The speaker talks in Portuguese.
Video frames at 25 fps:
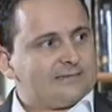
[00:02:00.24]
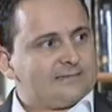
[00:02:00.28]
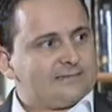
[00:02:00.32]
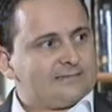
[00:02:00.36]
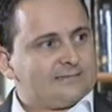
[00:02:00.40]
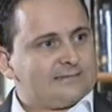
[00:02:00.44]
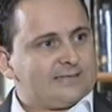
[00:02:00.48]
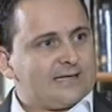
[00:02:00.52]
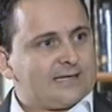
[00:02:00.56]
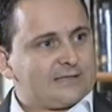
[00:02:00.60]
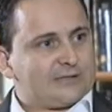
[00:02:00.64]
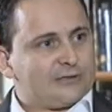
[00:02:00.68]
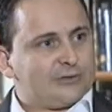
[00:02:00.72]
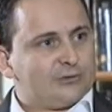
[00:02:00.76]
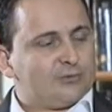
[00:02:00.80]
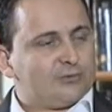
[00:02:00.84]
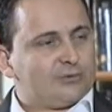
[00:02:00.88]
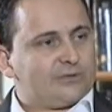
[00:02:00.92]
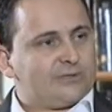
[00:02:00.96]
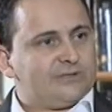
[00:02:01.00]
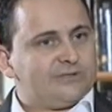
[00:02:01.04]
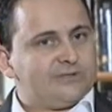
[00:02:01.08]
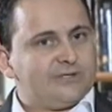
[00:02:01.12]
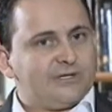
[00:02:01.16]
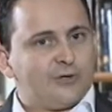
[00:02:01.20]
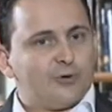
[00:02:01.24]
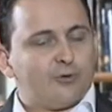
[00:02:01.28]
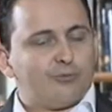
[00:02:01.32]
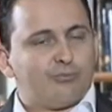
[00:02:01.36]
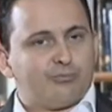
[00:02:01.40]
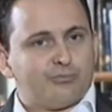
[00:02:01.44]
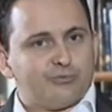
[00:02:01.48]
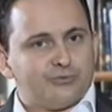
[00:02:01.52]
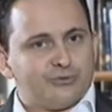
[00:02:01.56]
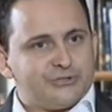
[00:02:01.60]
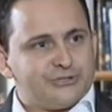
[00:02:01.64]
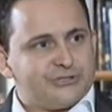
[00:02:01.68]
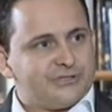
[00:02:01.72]
naquilo que eu
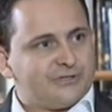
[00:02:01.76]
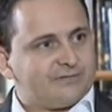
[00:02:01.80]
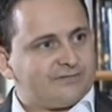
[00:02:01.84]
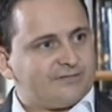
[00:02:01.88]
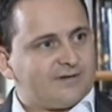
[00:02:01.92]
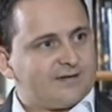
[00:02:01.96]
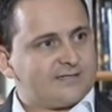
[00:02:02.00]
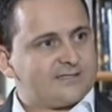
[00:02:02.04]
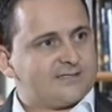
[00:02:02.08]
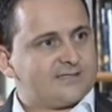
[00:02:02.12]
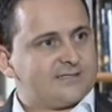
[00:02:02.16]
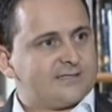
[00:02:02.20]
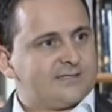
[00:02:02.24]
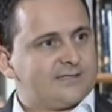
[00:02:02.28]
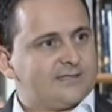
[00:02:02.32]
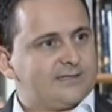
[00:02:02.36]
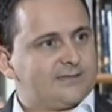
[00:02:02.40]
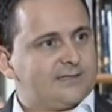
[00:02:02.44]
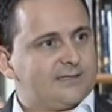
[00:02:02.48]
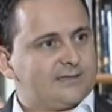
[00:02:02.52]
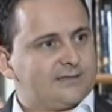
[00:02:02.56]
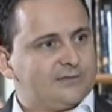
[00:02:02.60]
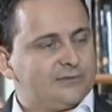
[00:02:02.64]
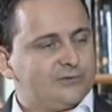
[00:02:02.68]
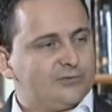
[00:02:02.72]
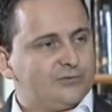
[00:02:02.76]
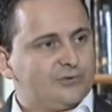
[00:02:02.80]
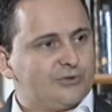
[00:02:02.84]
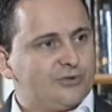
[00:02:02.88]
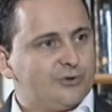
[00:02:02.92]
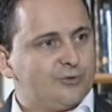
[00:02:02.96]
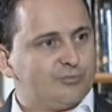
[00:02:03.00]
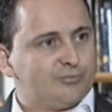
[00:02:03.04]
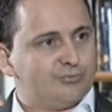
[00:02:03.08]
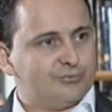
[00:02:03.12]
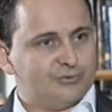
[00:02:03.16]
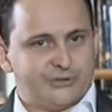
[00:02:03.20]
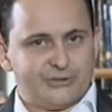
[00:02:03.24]
podia fazer, naquilo que
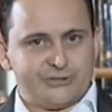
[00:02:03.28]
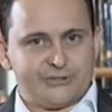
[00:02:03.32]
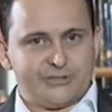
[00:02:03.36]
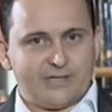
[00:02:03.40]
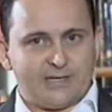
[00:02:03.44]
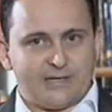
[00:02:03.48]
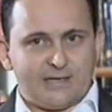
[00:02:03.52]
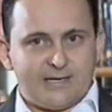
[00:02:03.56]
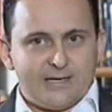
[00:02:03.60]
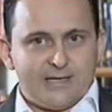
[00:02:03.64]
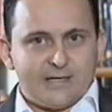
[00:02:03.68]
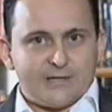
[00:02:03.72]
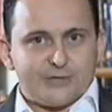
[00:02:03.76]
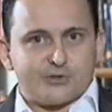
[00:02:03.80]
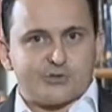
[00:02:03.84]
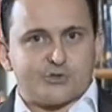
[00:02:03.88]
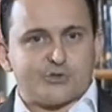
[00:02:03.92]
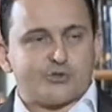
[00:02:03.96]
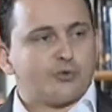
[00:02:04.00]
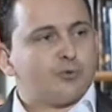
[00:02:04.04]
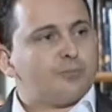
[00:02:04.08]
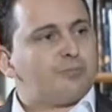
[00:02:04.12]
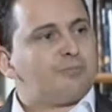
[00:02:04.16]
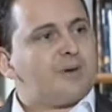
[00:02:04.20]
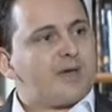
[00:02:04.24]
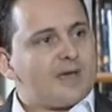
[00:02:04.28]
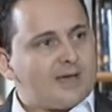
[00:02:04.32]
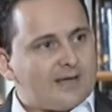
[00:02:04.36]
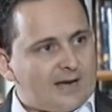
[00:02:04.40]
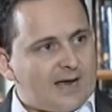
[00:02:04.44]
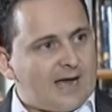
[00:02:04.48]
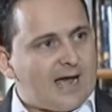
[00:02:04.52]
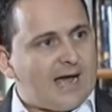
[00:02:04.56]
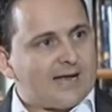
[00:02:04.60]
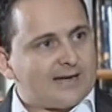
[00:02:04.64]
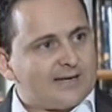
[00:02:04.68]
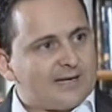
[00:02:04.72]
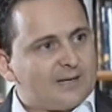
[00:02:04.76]
eu podia
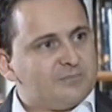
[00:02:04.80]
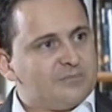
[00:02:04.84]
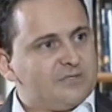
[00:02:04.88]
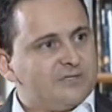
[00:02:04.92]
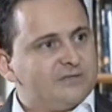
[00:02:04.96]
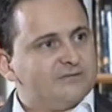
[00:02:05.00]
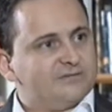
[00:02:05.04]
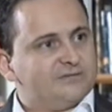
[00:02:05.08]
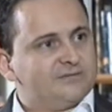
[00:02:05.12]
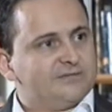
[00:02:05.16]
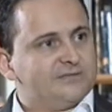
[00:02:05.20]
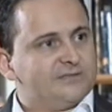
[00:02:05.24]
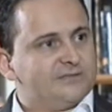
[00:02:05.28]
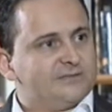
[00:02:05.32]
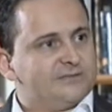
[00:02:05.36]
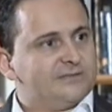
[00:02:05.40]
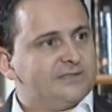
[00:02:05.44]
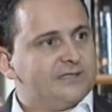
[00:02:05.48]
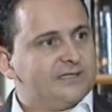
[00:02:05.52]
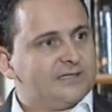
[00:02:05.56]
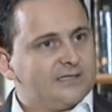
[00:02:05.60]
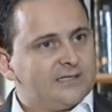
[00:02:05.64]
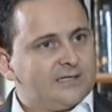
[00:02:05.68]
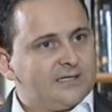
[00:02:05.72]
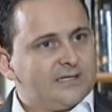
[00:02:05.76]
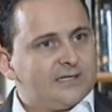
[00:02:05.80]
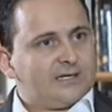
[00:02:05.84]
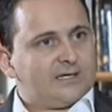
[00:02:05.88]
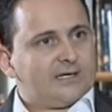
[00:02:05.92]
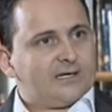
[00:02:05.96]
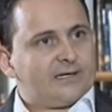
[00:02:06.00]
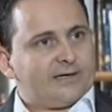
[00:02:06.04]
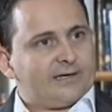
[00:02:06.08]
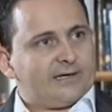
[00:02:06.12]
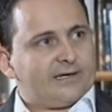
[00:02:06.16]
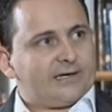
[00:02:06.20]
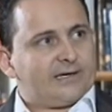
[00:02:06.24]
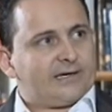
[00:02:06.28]
superar na minha vida,
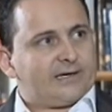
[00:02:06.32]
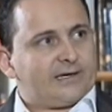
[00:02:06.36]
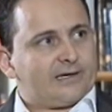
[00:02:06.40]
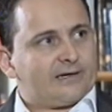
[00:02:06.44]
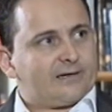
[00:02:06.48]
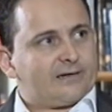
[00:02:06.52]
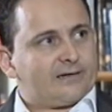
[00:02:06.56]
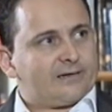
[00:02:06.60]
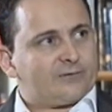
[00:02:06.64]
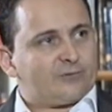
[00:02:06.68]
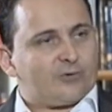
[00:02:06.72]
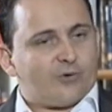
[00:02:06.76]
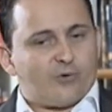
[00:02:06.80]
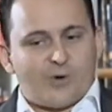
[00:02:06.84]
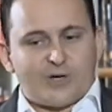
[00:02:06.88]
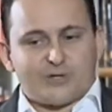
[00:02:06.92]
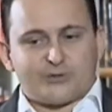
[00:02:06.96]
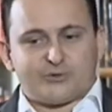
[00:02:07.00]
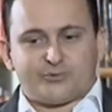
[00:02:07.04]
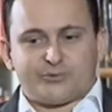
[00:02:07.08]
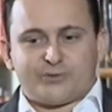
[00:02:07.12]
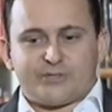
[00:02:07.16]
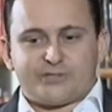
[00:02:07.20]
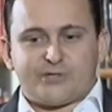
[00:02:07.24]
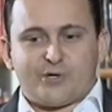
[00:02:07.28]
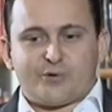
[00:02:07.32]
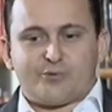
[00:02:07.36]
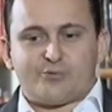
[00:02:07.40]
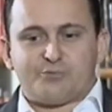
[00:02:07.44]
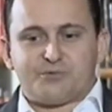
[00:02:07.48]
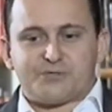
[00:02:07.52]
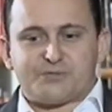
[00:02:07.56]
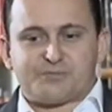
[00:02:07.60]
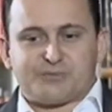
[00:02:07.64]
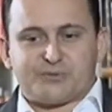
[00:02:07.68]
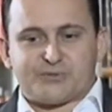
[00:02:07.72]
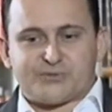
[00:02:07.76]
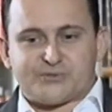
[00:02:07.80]
é, com a ajuda de
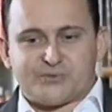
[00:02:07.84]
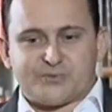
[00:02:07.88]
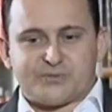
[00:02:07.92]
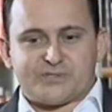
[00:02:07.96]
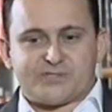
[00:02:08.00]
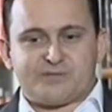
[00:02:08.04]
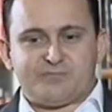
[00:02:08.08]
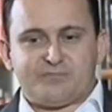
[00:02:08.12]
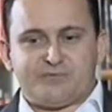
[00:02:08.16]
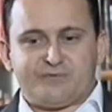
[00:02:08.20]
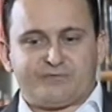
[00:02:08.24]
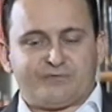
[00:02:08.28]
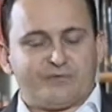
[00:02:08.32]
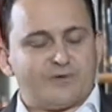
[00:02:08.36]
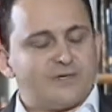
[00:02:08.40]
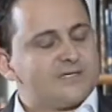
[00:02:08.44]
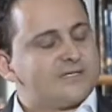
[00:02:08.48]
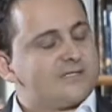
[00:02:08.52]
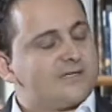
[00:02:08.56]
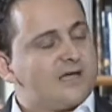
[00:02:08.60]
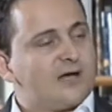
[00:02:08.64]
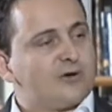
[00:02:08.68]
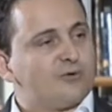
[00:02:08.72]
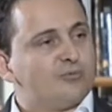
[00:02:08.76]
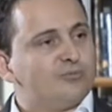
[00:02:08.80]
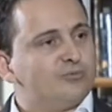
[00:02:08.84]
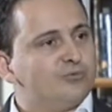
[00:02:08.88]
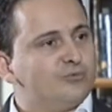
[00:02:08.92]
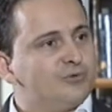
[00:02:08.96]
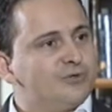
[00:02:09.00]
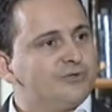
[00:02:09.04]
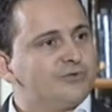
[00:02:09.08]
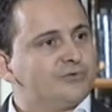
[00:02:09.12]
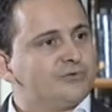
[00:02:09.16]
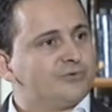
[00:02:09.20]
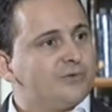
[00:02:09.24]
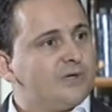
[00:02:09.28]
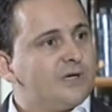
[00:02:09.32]
algumas pessoas que me influenciaram
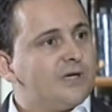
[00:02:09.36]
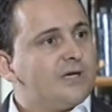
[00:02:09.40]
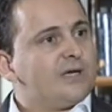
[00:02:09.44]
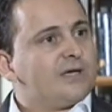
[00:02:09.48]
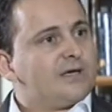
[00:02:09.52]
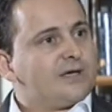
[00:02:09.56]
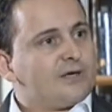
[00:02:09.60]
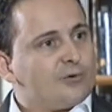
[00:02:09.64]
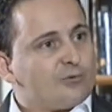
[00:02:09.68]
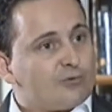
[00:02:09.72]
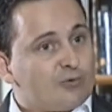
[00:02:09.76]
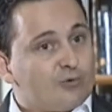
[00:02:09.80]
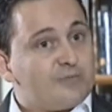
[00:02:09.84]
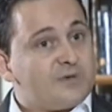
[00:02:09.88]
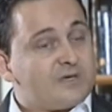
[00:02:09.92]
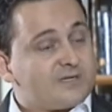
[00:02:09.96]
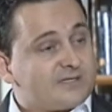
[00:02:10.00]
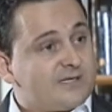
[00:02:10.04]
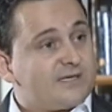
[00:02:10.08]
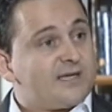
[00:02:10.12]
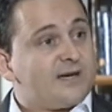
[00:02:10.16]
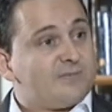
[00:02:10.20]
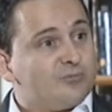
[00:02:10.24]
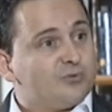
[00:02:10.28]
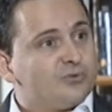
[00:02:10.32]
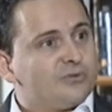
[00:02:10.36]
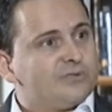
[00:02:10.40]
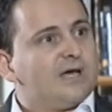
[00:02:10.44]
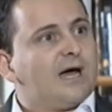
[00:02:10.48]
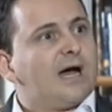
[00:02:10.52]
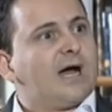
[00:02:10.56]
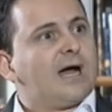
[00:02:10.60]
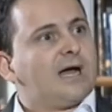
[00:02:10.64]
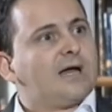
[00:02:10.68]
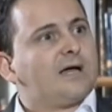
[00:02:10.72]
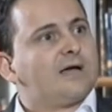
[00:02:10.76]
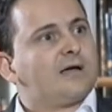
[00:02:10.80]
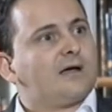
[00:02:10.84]
muito, eu comecei a
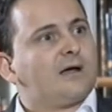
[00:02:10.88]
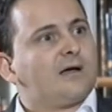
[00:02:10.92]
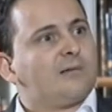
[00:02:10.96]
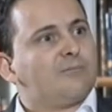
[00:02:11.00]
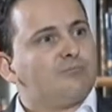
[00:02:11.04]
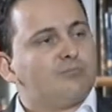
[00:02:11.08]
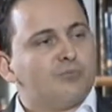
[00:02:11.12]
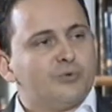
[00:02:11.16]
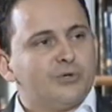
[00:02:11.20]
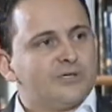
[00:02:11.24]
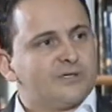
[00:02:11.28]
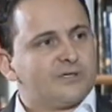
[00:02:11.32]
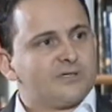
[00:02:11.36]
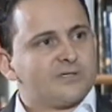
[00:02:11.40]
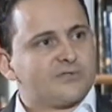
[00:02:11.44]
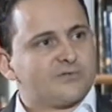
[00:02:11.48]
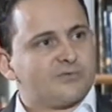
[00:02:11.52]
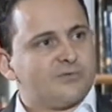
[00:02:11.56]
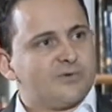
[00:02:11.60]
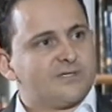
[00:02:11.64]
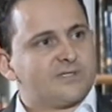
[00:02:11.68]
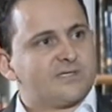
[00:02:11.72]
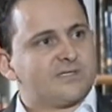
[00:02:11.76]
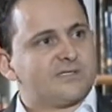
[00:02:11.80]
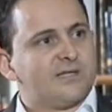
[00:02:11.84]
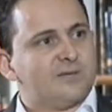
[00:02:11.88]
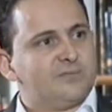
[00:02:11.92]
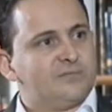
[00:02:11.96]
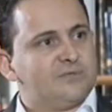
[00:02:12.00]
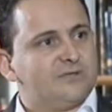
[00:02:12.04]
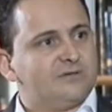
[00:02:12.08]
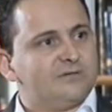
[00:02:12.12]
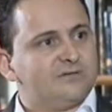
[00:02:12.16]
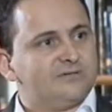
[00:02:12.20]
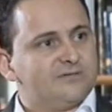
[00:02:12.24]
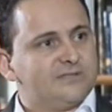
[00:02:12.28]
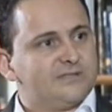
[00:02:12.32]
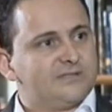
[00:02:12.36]
mudar muitas coisas na
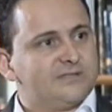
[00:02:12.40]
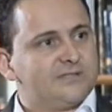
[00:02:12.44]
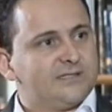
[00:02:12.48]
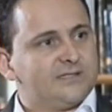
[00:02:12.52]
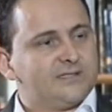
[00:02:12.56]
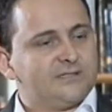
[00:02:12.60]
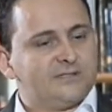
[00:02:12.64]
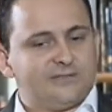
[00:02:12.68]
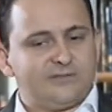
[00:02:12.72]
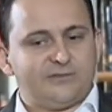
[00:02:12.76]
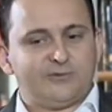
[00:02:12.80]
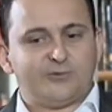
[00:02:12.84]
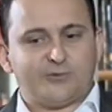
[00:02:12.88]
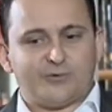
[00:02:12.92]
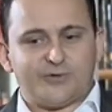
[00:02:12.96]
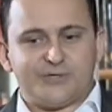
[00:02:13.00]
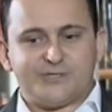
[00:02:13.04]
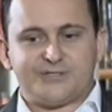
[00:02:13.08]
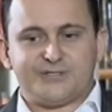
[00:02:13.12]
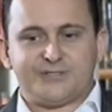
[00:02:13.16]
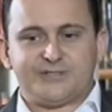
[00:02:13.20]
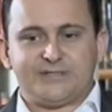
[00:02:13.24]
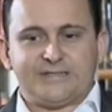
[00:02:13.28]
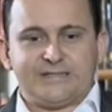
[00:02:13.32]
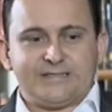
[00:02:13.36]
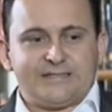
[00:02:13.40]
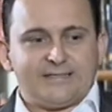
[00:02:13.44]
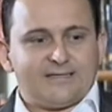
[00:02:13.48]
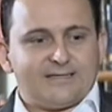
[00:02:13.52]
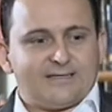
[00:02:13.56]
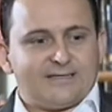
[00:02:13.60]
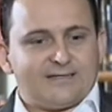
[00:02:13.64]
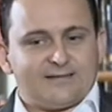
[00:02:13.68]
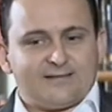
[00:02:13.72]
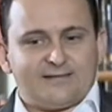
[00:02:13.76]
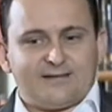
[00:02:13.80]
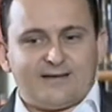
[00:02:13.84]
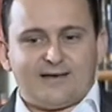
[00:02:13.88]
minha vida e, e hoje
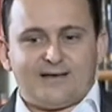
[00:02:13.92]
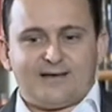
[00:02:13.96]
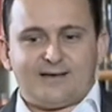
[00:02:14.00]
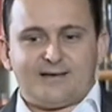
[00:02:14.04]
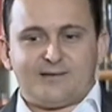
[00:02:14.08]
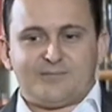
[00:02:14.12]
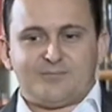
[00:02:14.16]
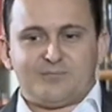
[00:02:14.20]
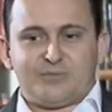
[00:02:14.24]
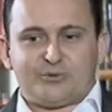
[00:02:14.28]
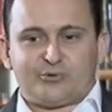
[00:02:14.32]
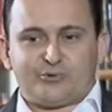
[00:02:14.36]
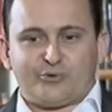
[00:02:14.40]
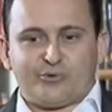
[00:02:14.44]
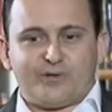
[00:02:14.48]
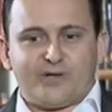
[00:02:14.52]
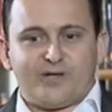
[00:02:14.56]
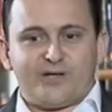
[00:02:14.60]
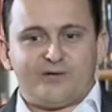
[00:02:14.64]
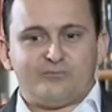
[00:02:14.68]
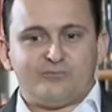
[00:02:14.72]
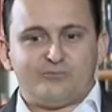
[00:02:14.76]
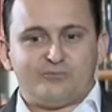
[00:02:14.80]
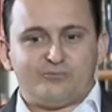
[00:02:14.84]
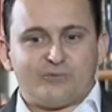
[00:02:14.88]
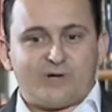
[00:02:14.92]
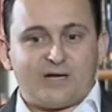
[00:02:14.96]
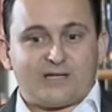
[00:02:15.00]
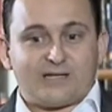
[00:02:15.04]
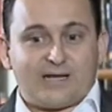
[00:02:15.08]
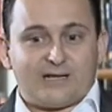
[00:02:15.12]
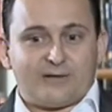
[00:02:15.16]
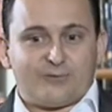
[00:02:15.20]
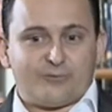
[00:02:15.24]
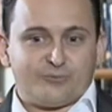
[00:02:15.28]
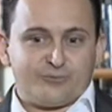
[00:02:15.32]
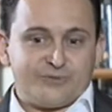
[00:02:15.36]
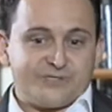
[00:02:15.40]
né, me tornei um,
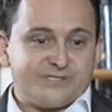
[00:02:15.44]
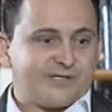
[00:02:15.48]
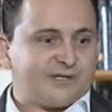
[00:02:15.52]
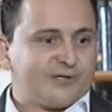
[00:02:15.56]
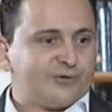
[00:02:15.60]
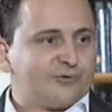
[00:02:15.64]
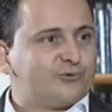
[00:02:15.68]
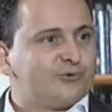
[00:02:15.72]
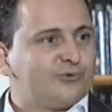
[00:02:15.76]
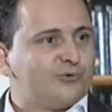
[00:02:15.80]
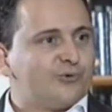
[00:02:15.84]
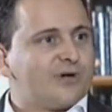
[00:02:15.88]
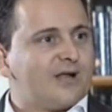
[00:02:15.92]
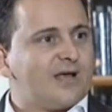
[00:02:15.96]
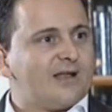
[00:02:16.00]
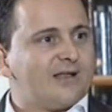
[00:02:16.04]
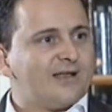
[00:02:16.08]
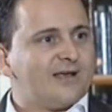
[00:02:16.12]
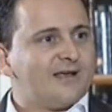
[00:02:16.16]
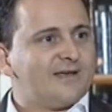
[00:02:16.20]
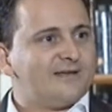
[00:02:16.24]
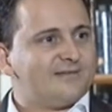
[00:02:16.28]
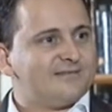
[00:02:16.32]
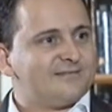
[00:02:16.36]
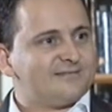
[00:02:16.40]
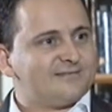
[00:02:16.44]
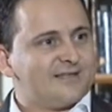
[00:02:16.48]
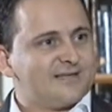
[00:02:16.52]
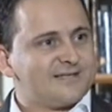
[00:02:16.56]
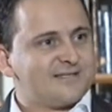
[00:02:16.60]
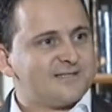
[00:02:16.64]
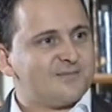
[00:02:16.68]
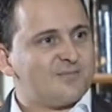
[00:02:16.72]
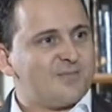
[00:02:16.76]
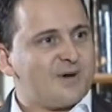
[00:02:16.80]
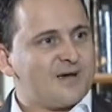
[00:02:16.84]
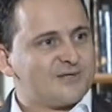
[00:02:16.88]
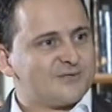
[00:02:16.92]
um, escritor além das
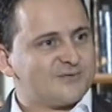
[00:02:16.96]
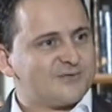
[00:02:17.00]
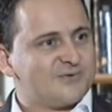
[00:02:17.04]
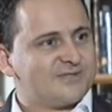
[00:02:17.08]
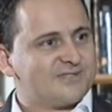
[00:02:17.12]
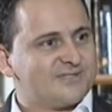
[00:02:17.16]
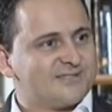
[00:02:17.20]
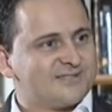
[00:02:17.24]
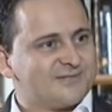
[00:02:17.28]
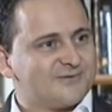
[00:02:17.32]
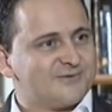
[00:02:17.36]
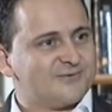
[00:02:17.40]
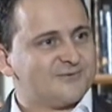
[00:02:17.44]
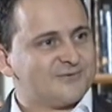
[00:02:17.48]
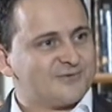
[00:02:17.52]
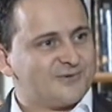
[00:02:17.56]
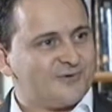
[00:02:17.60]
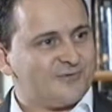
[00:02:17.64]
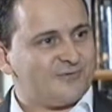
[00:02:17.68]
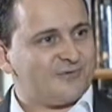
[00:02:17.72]
demais coisas que eu, que eu